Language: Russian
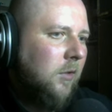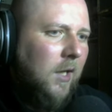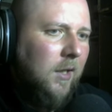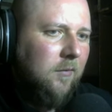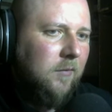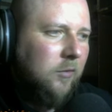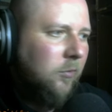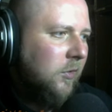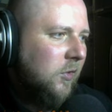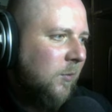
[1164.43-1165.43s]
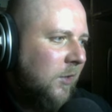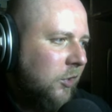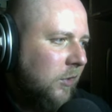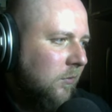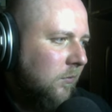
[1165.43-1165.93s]
Да, в натуре ты
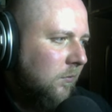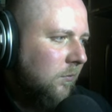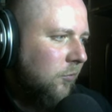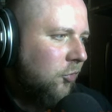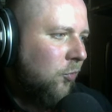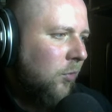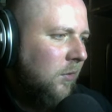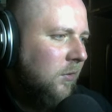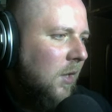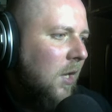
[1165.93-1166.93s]
собираешь... Что?